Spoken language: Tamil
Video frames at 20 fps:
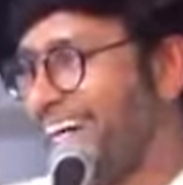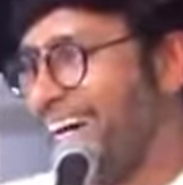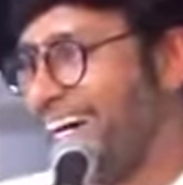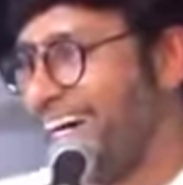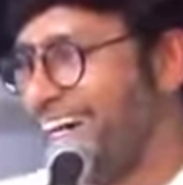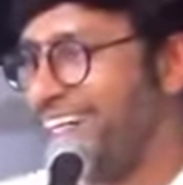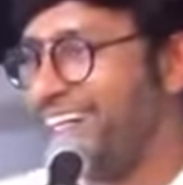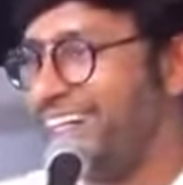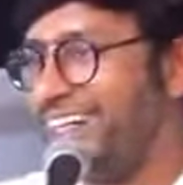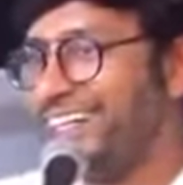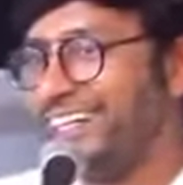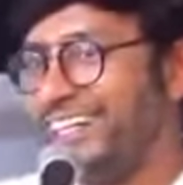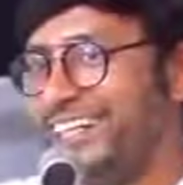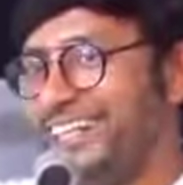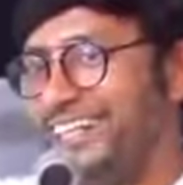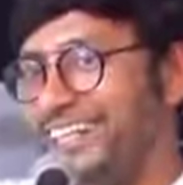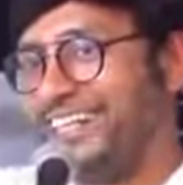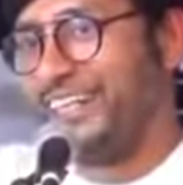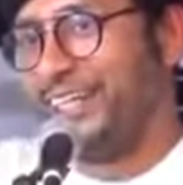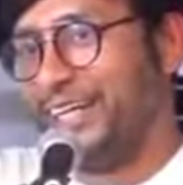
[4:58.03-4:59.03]
ஏன்னா
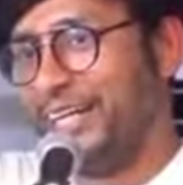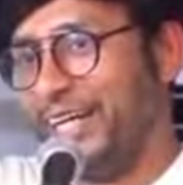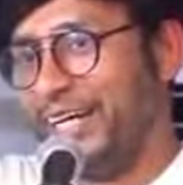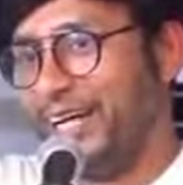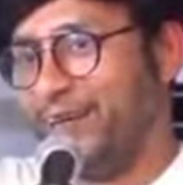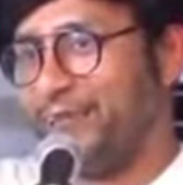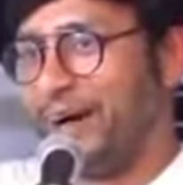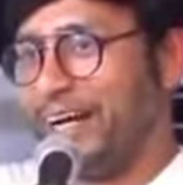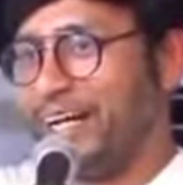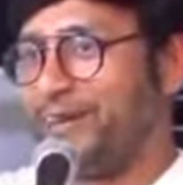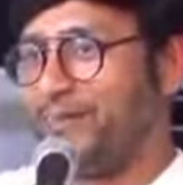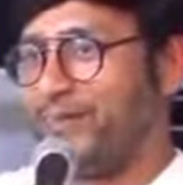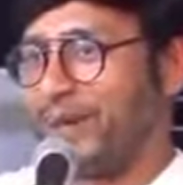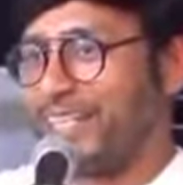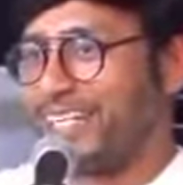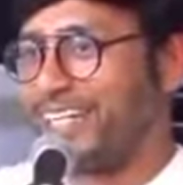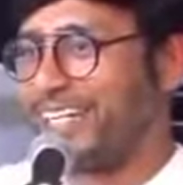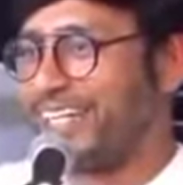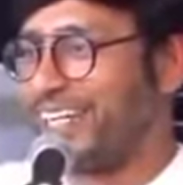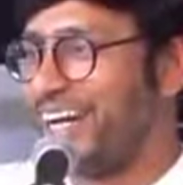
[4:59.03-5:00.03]
நீங்கள் பாட்டுக்கு
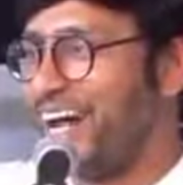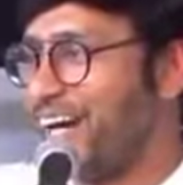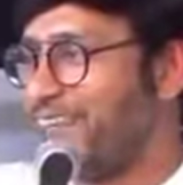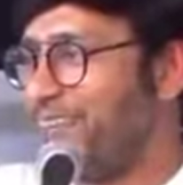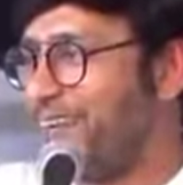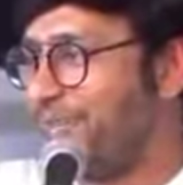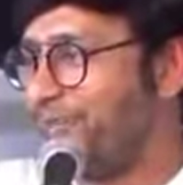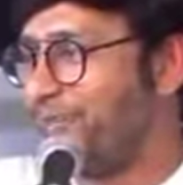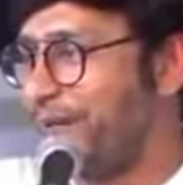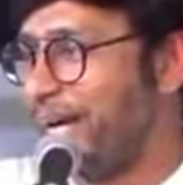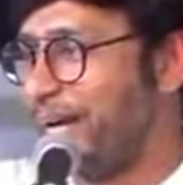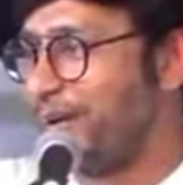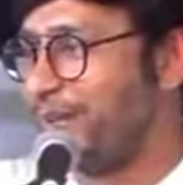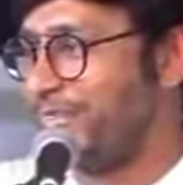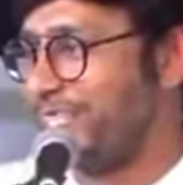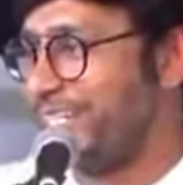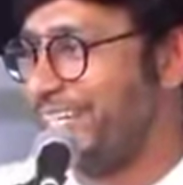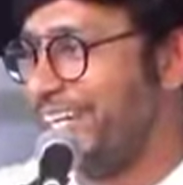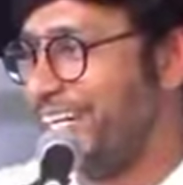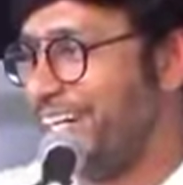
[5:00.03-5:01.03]
பசங்களுக்கெல்லாம் அட்வைஸ் பண்ண
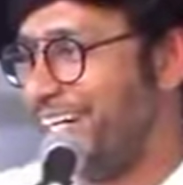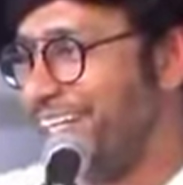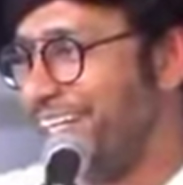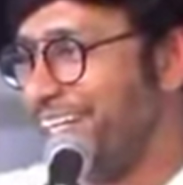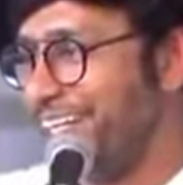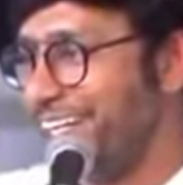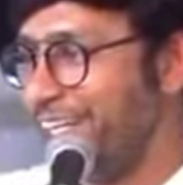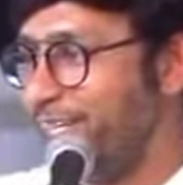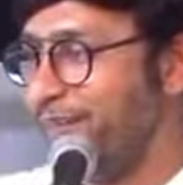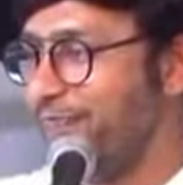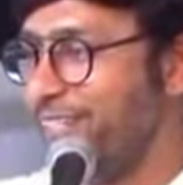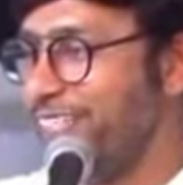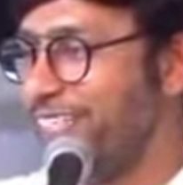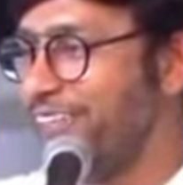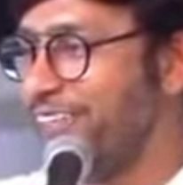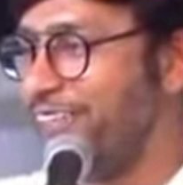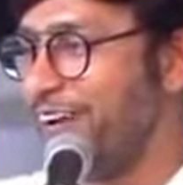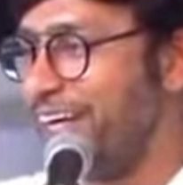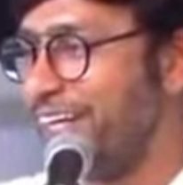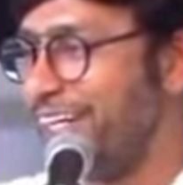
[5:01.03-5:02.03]
ஆரம்பிச்சிட்டிங்க ஏதோ
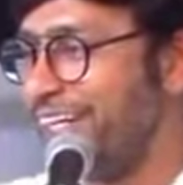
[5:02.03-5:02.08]
விசிட்டிங்